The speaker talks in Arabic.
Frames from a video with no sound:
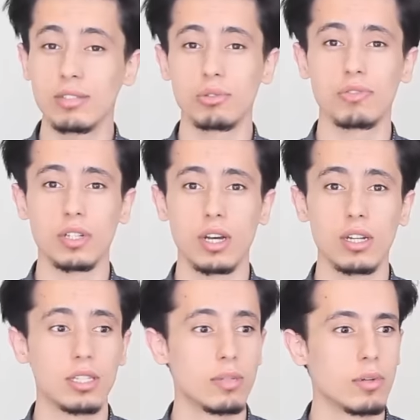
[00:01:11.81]
ينشر في
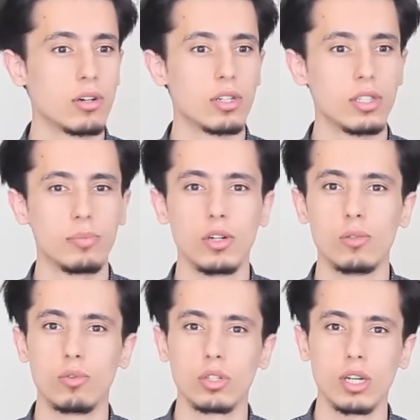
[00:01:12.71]
قناته مقاطع بها
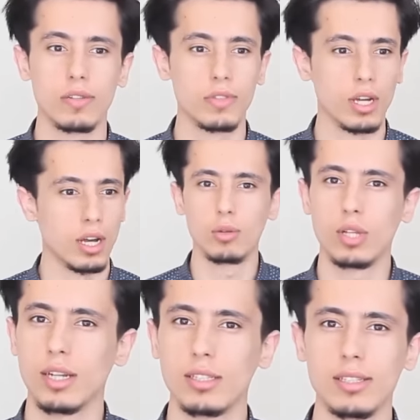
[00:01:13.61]
أمور تافهة أو
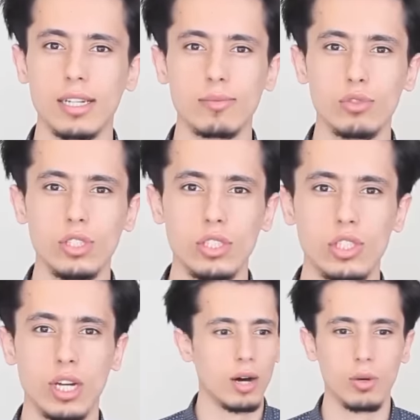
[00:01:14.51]
تحديات
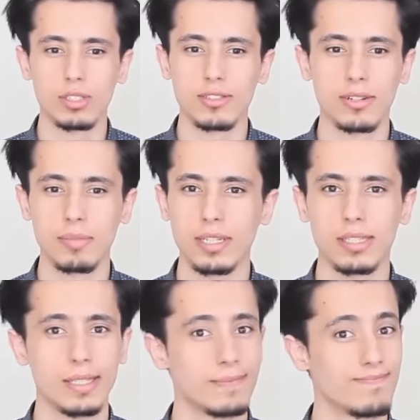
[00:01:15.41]
مزعجة أو أسرار
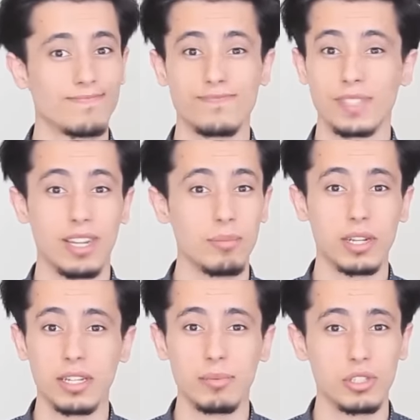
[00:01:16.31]
بيته الأمر
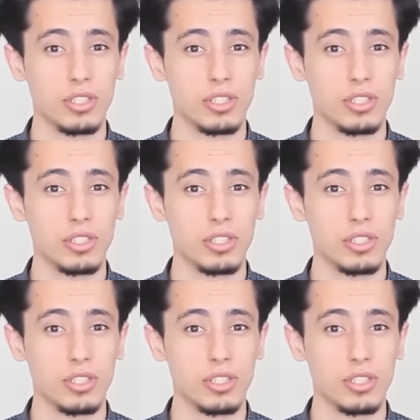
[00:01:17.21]
غريب